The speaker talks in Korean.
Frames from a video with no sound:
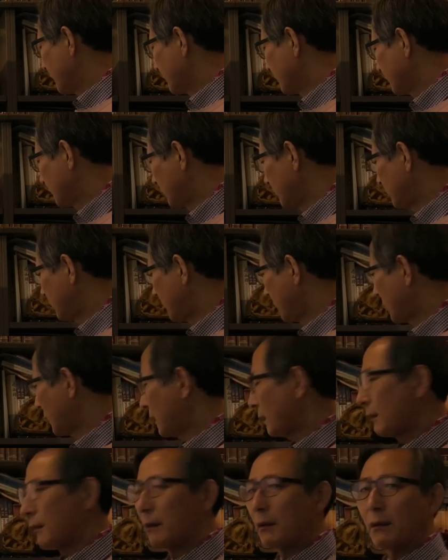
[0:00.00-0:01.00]
그러니까
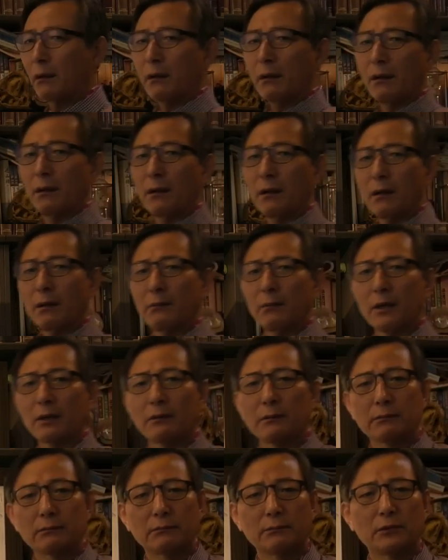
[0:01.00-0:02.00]
이때 예,
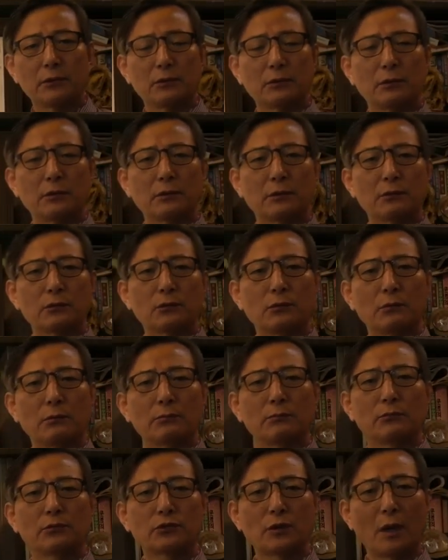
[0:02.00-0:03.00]
막뭐
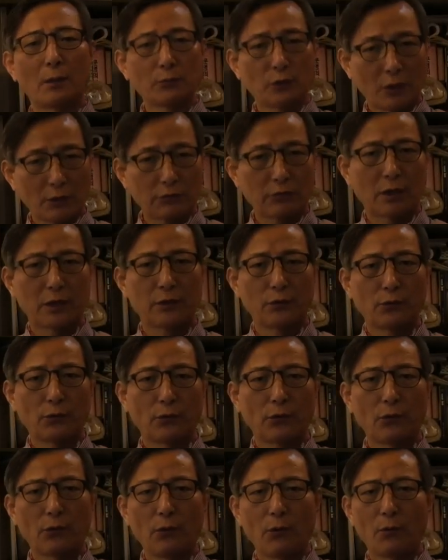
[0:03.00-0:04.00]
싸움도 하러
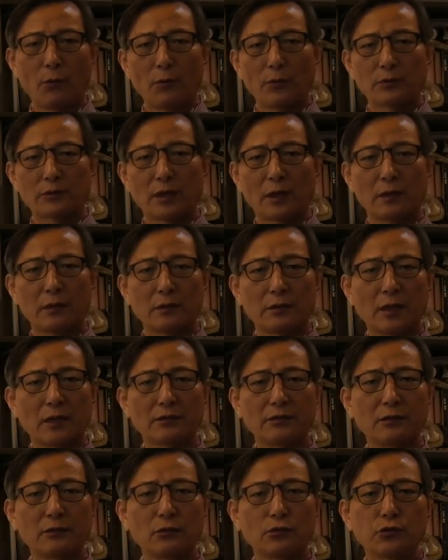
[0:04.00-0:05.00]
다니고 자기
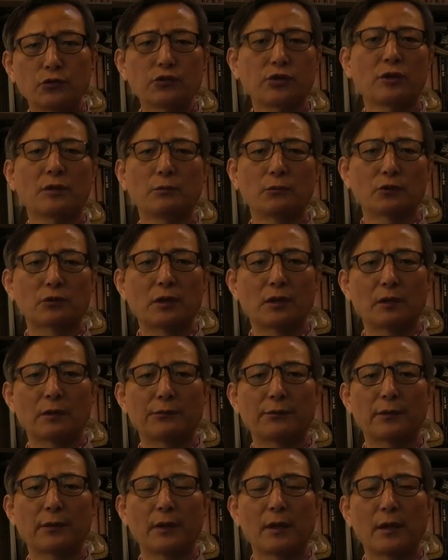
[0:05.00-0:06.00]
자신을 주체를 못하는
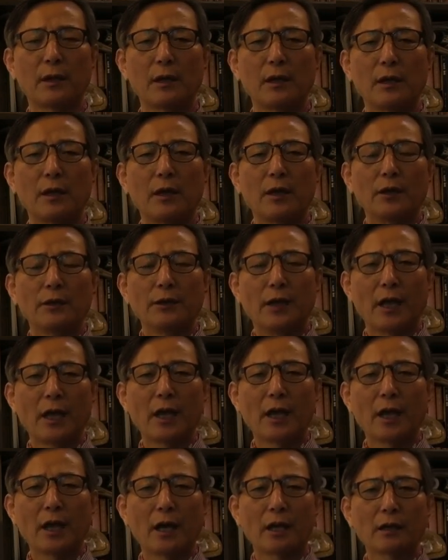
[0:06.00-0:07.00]
겁니다.
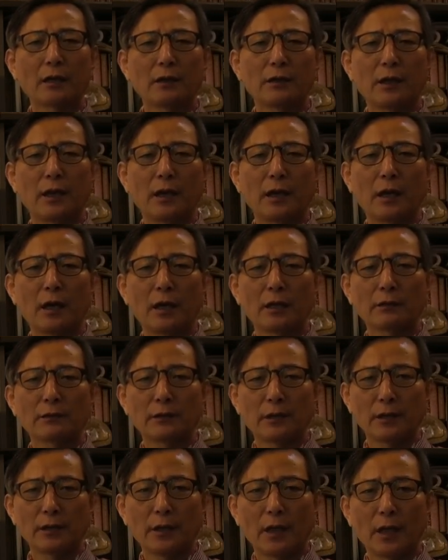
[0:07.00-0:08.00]
내 아닌 내가
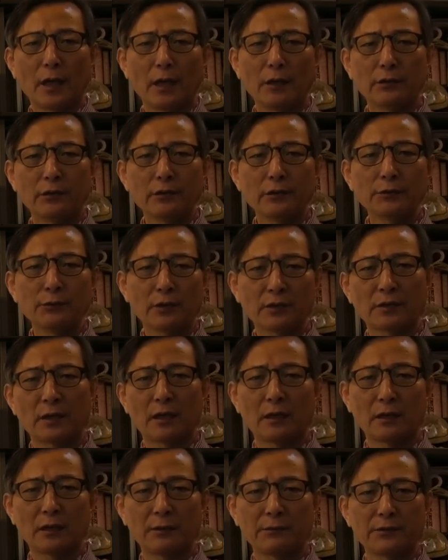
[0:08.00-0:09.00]
내 의지와
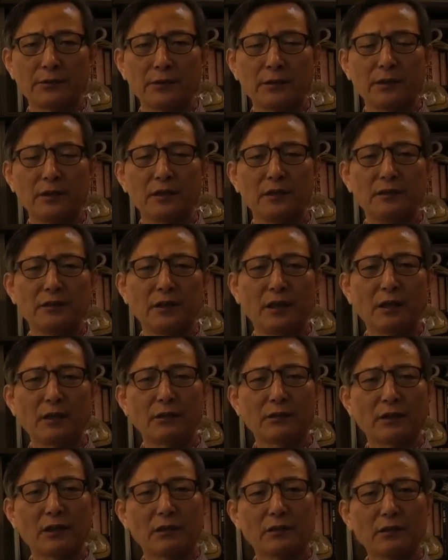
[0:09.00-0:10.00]
상관없이 인생이
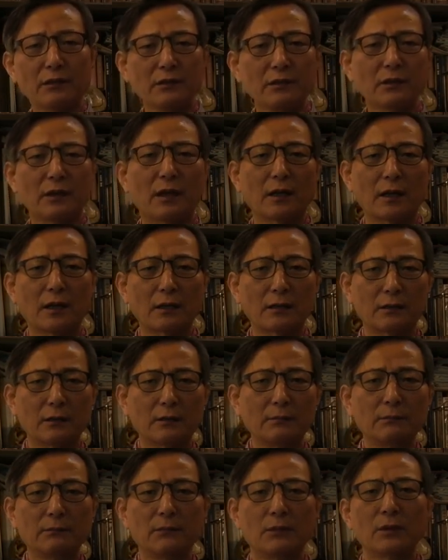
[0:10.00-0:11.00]
그렇게
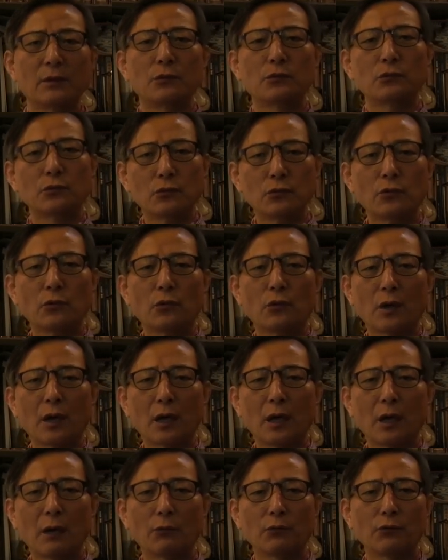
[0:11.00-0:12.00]
끌려가게끔
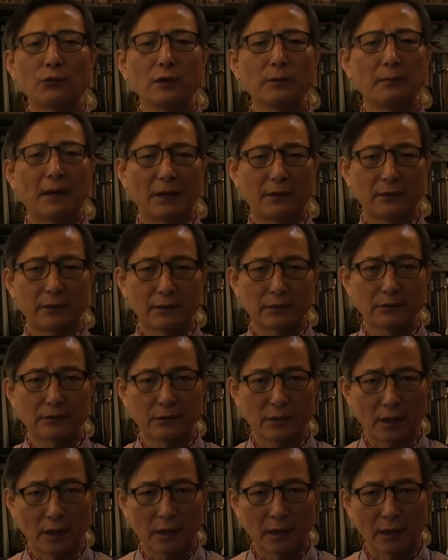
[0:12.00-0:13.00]
울로가 운이
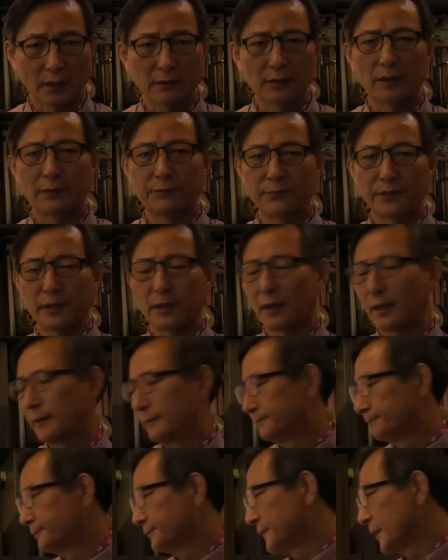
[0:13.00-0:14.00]
만들어졌더라 하는 겁니다.
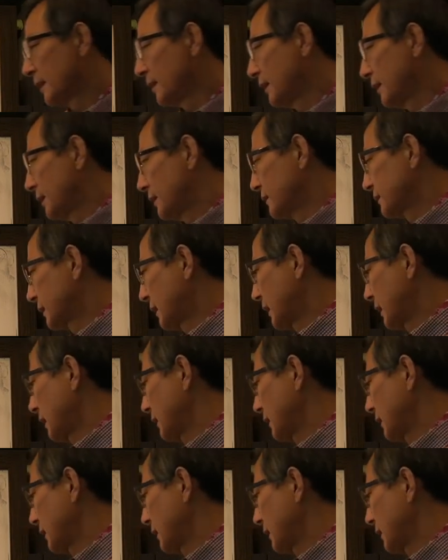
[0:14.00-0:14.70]
자,